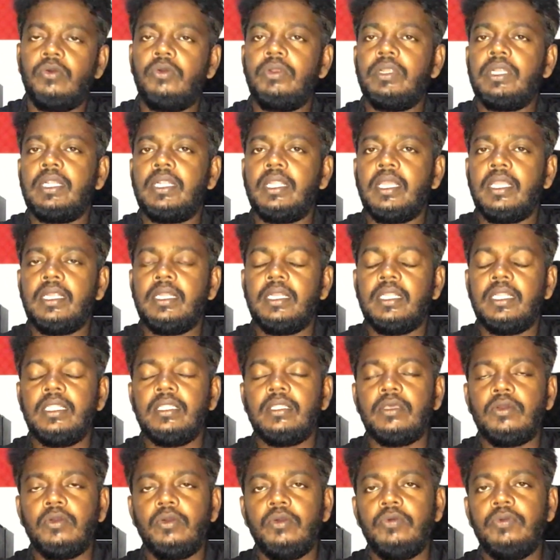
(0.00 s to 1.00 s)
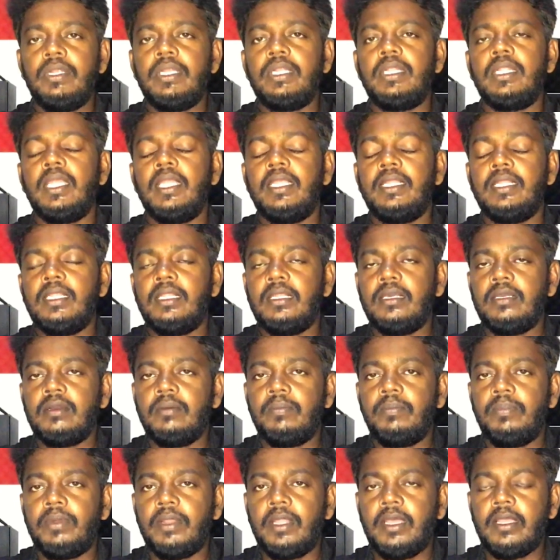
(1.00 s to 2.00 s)
கோவிட் நைன்டீன் இந்த கோவிட்
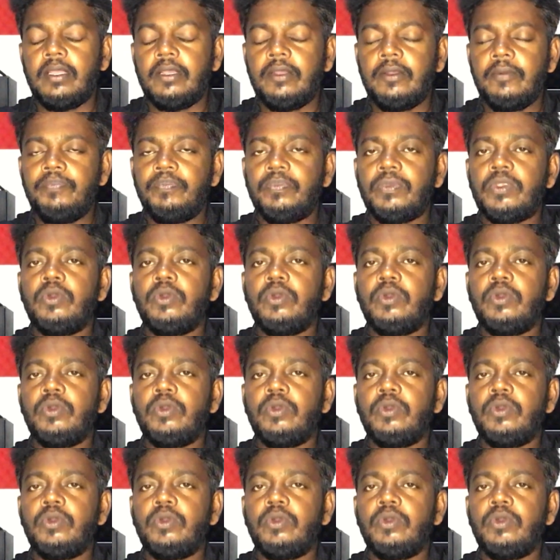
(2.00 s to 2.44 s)
நைன்டீனுக்கு பிறகு